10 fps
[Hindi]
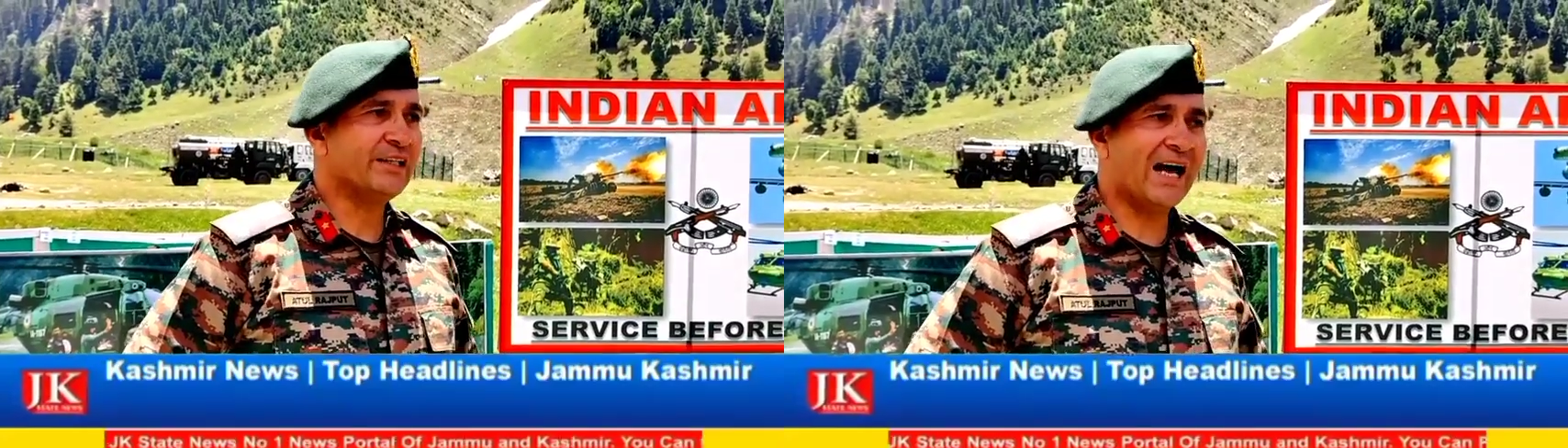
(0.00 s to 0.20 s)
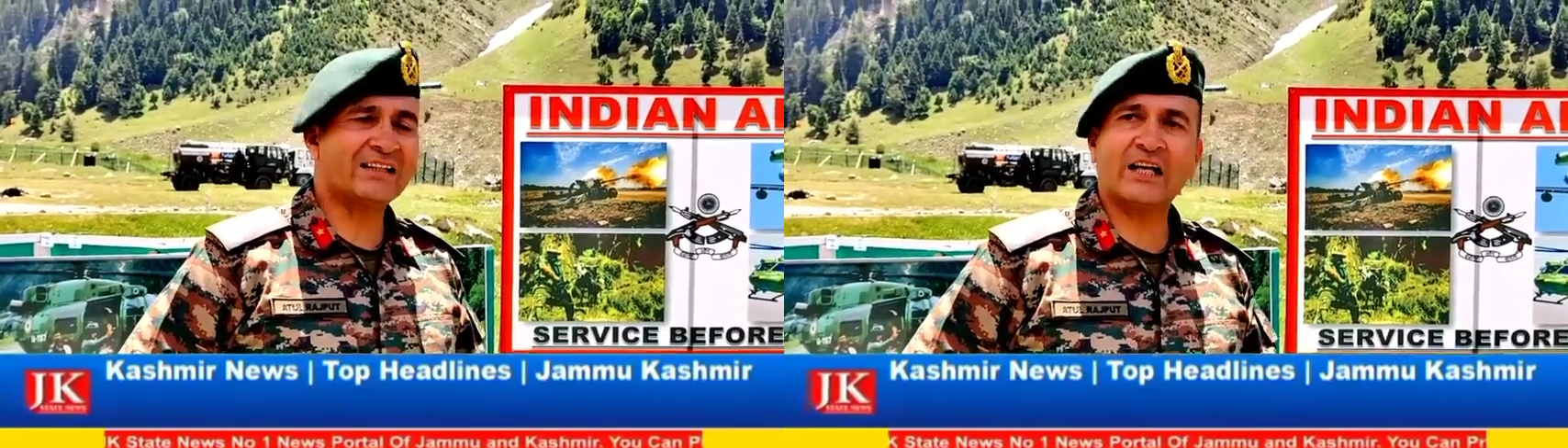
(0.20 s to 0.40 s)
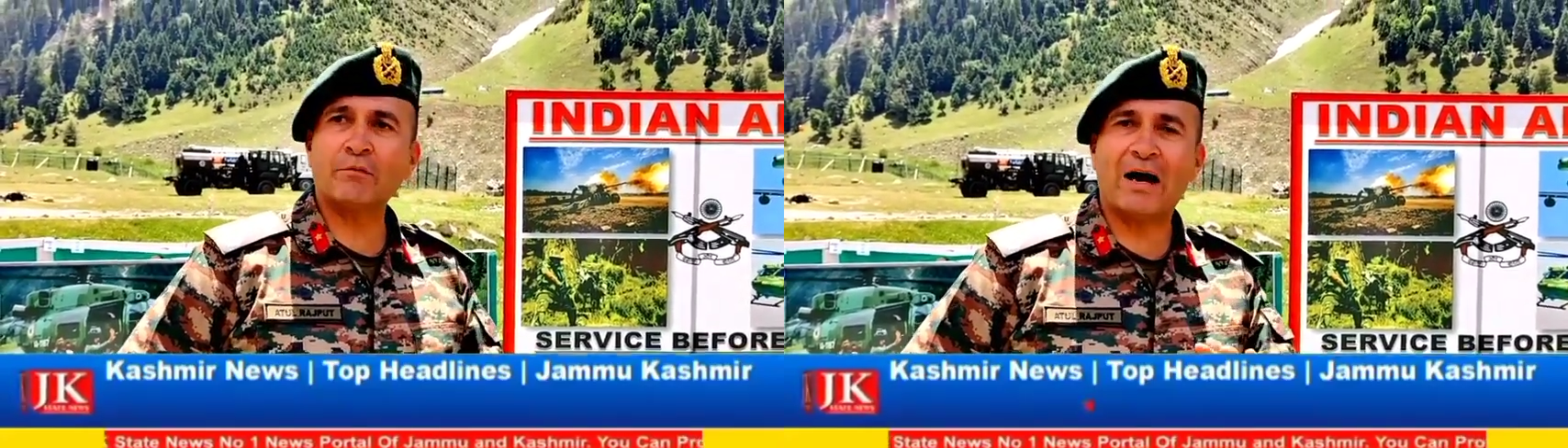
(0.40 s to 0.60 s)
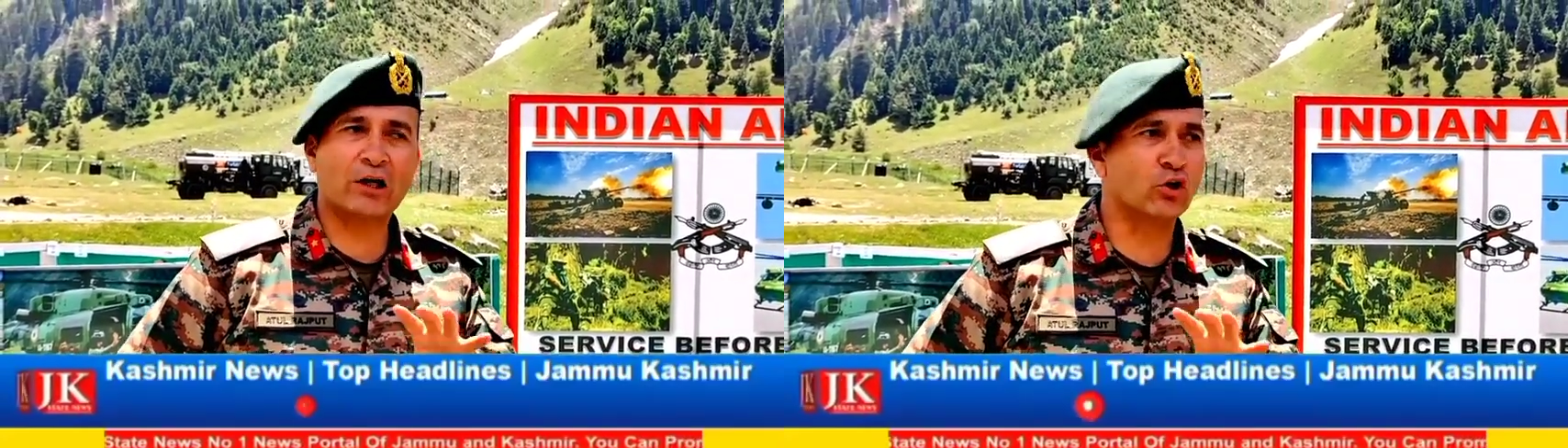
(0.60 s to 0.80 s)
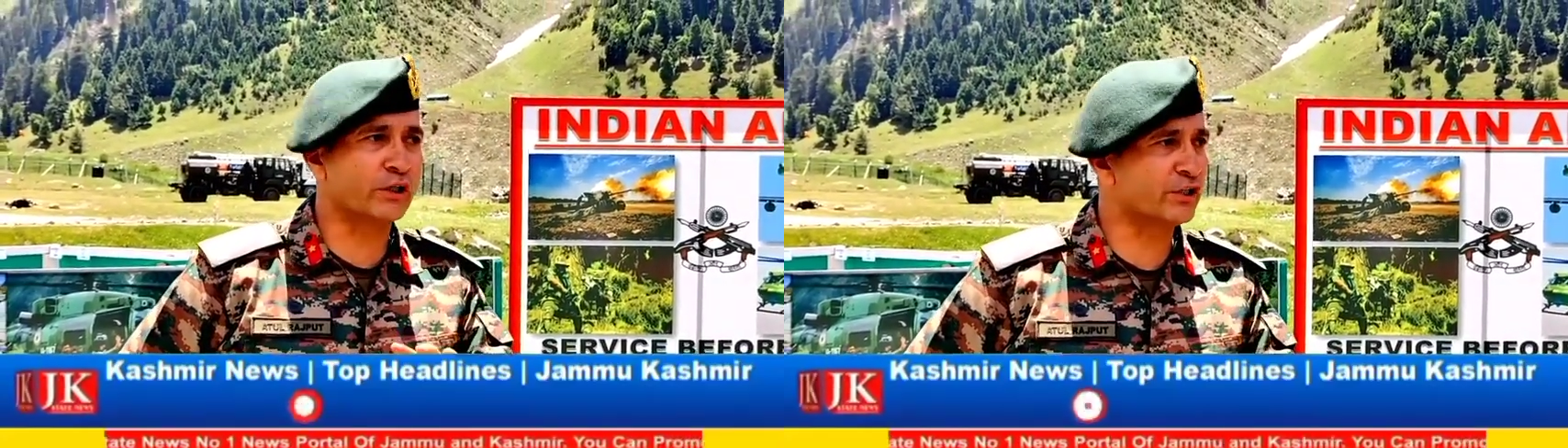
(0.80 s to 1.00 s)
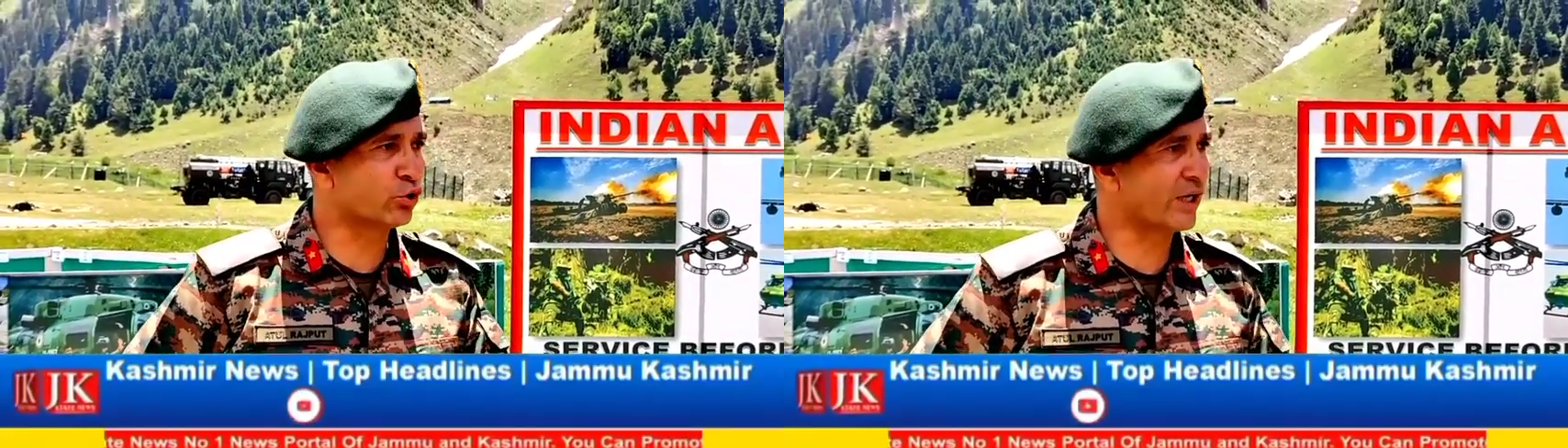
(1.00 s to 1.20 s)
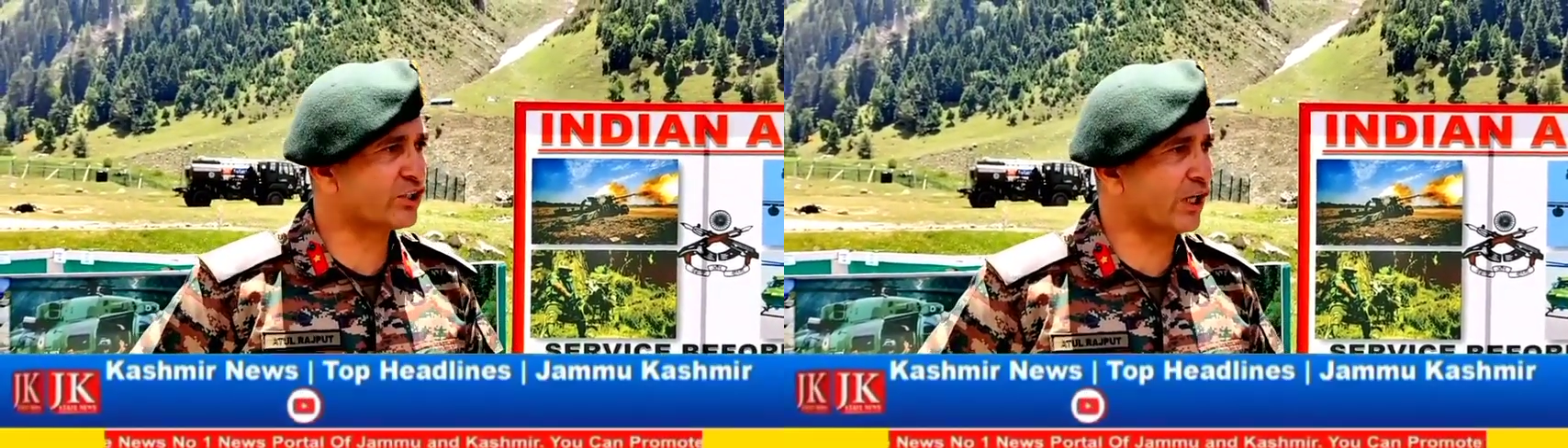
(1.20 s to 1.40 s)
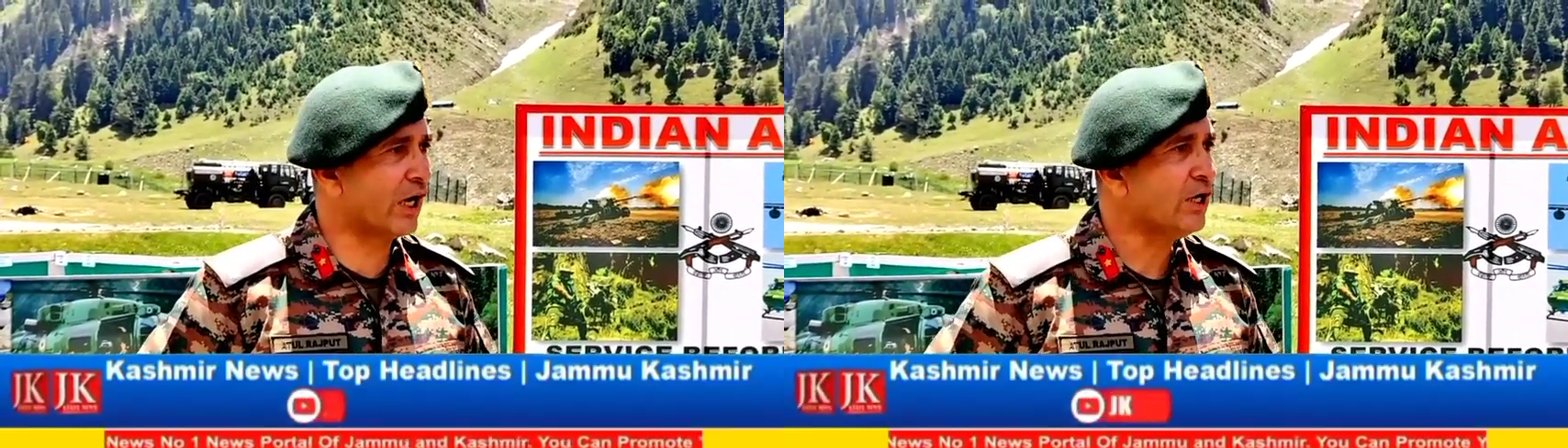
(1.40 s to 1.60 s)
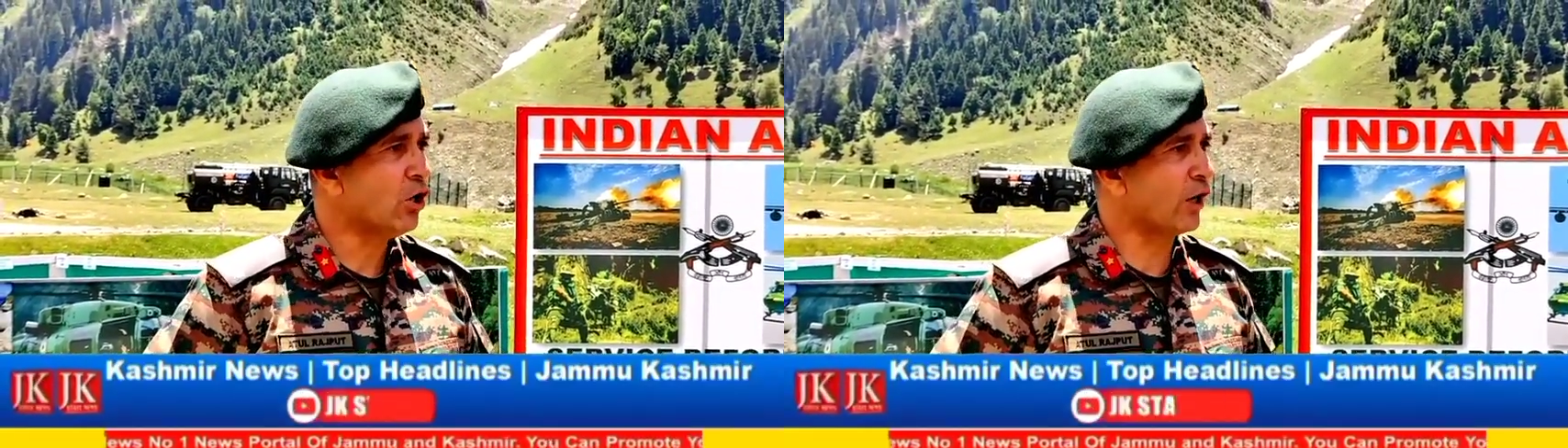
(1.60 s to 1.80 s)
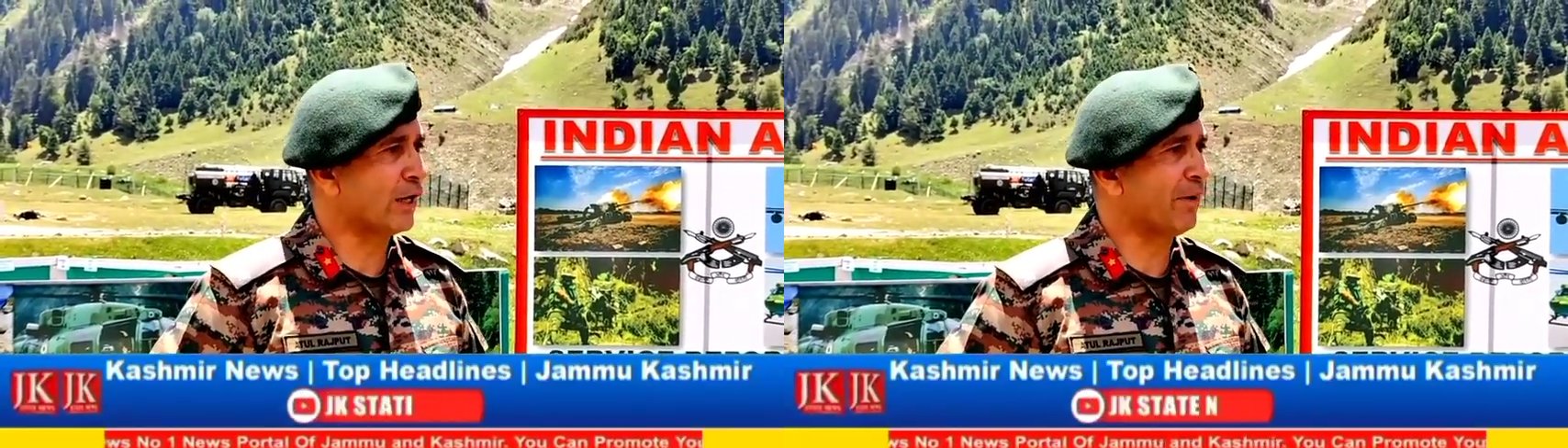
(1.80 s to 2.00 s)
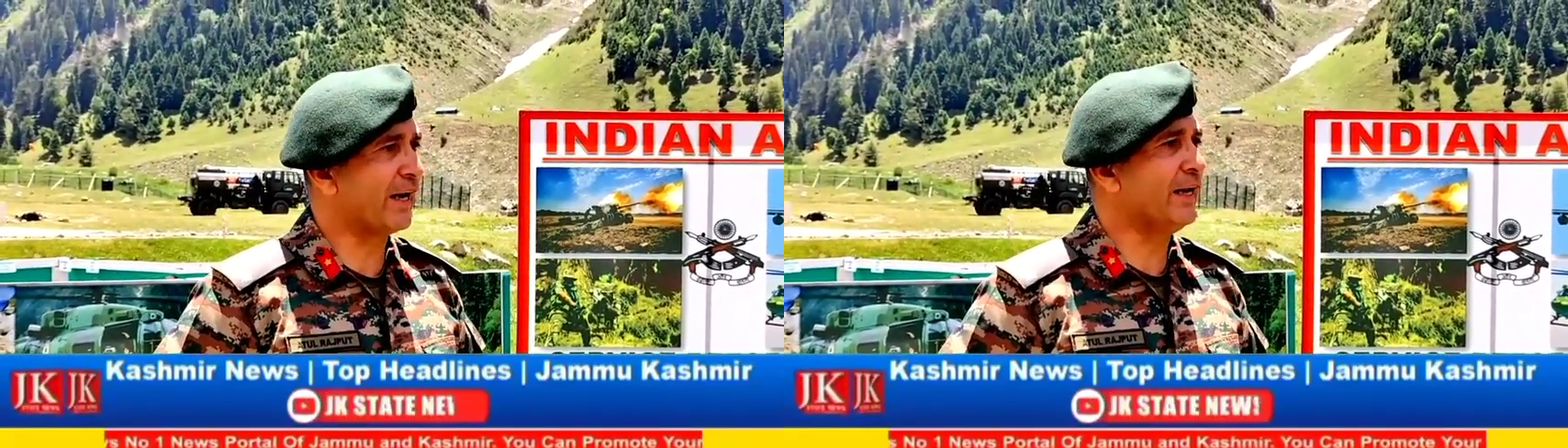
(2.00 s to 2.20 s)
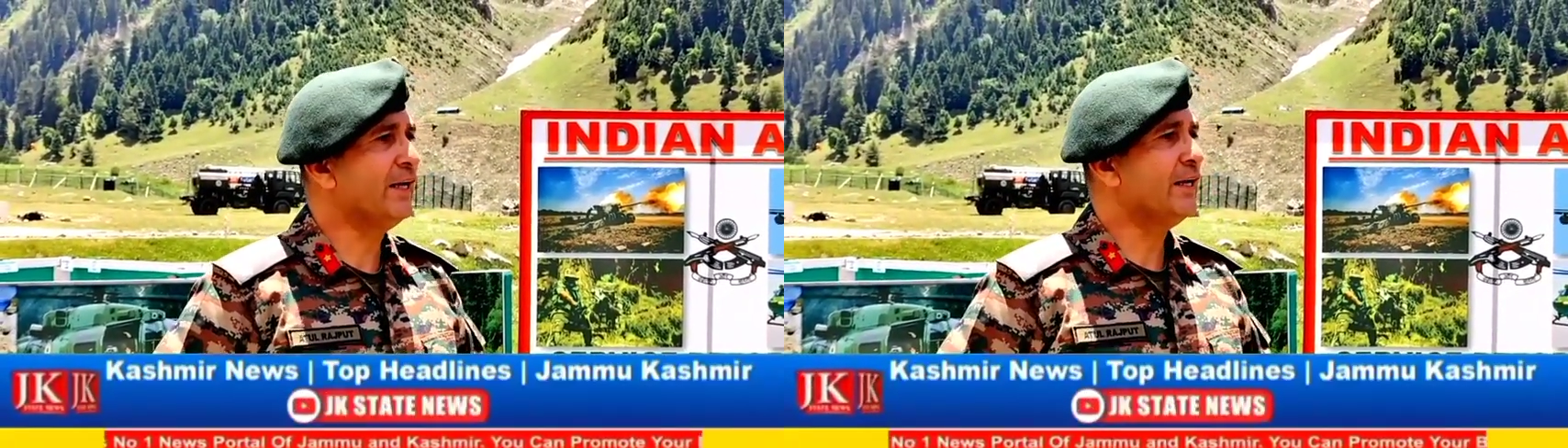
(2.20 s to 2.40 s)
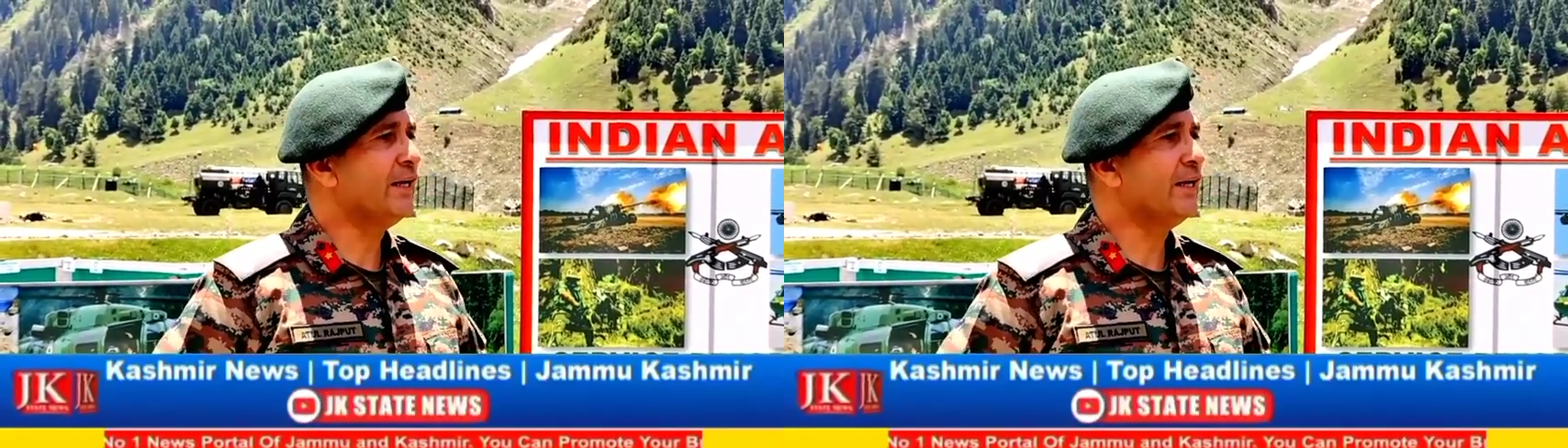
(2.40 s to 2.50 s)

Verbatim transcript: यात्रा मार्गों की सुरक्षा और हमारे